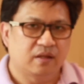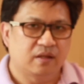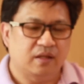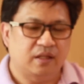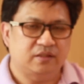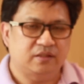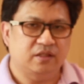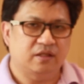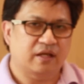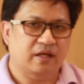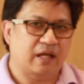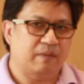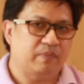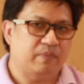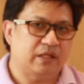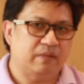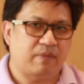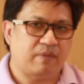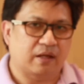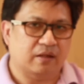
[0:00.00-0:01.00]
ในเชิงการ
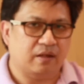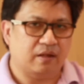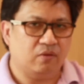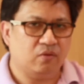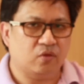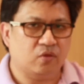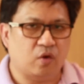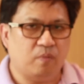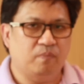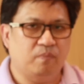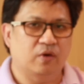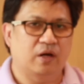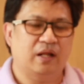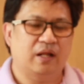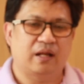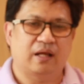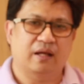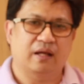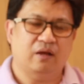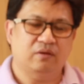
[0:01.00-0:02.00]
ปฏิบัติเขาครบหมดแล้
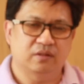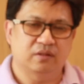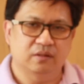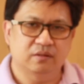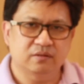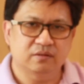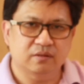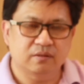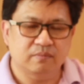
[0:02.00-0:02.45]
วล่ะเขาถึง